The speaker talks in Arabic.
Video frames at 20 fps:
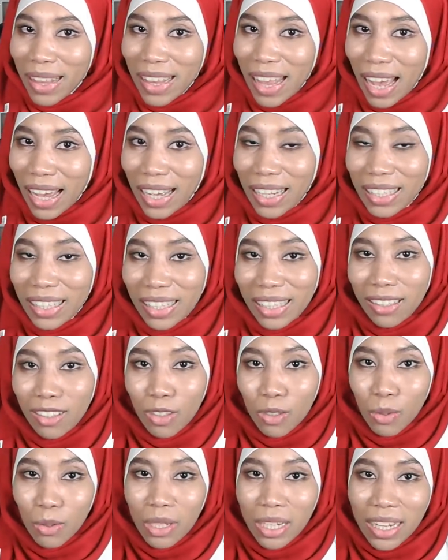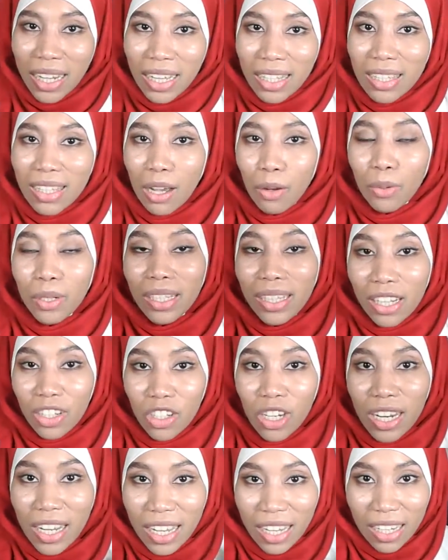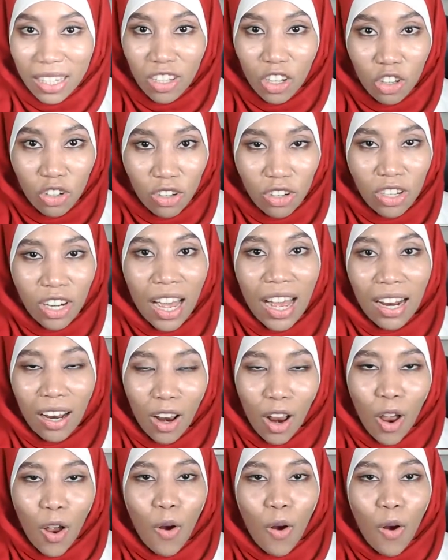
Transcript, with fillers: الداخل يعني تكوني كتاكلي داكشي اللي كيحتاج الشعر